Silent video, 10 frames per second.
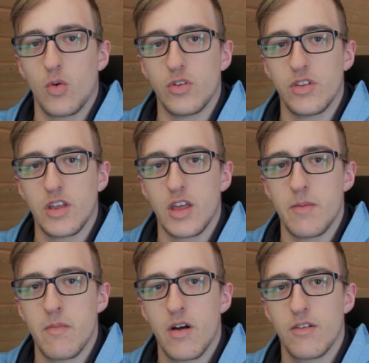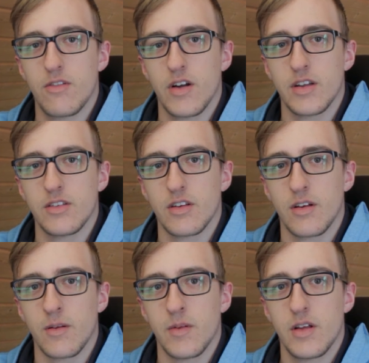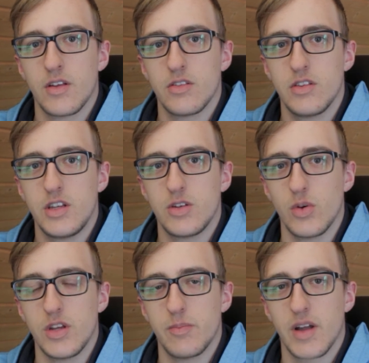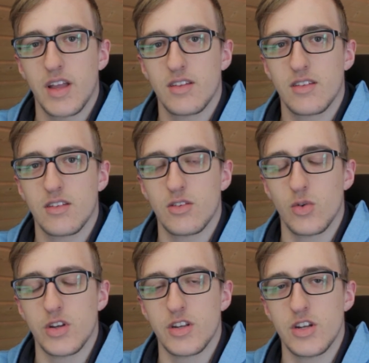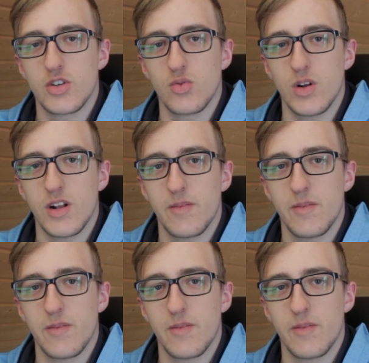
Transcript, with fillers: und immer weiter sich durchbrennt durch den Stuhl